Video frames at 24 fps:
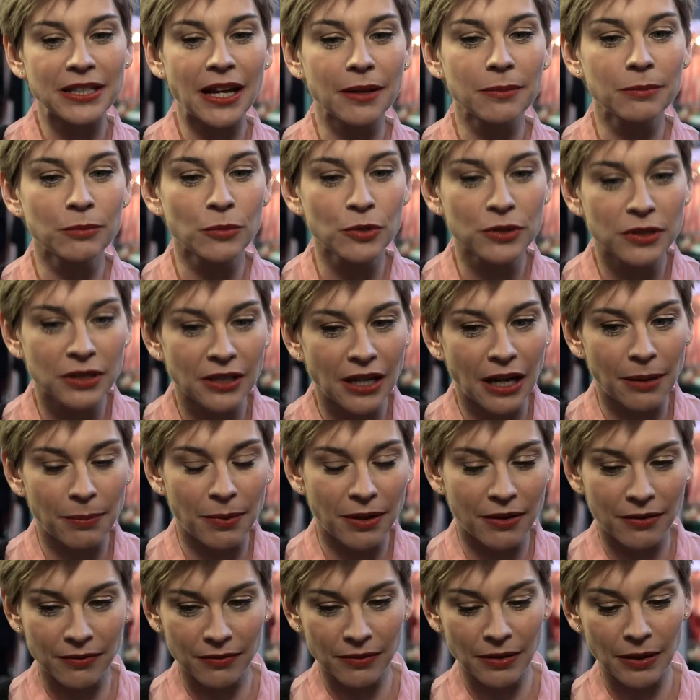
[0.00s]
dann muss ich
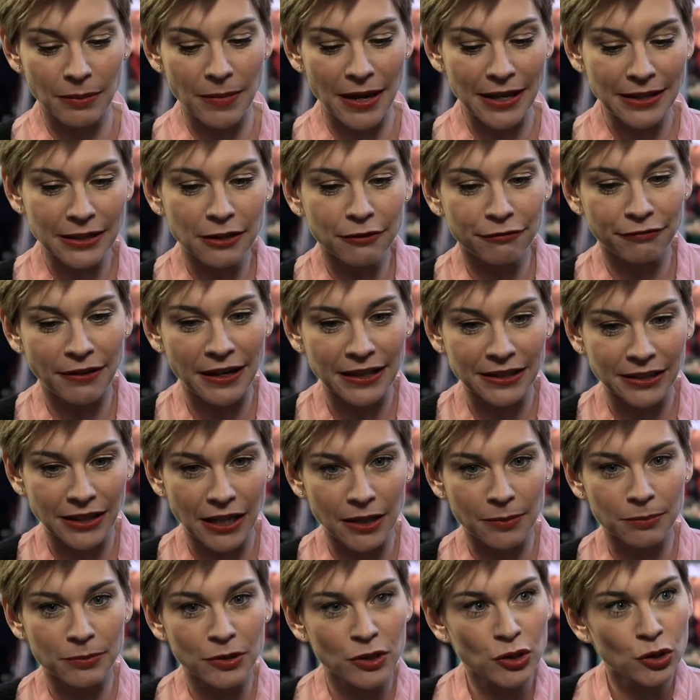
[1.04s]
aber im Endeffekt
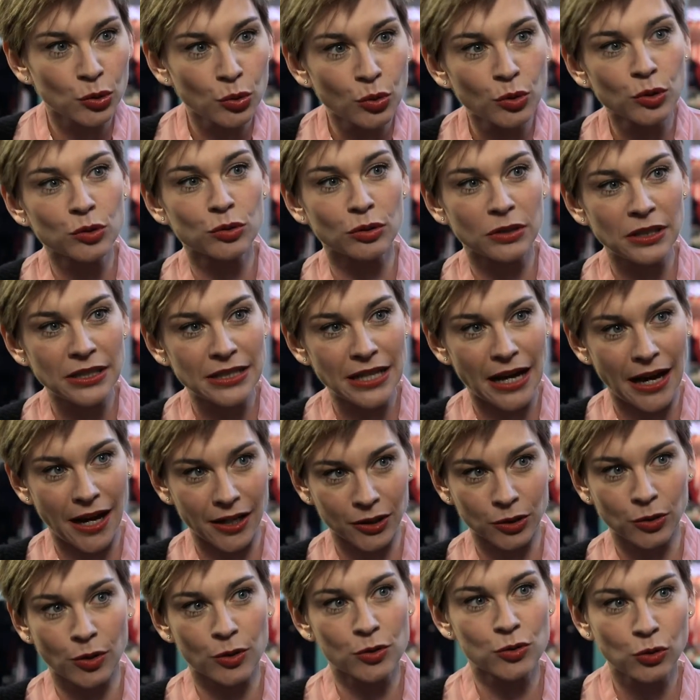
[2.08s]
eher einen Bezug zu dieser
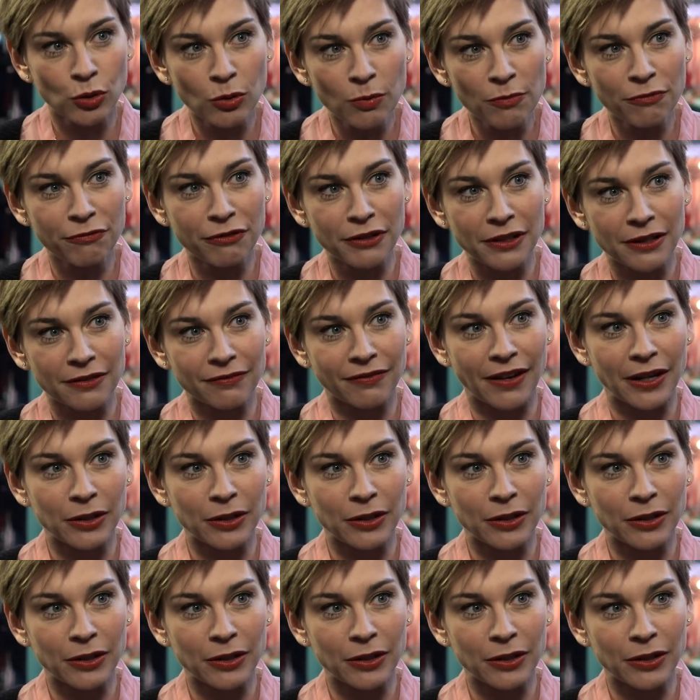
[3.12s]
Art Kostüm finden,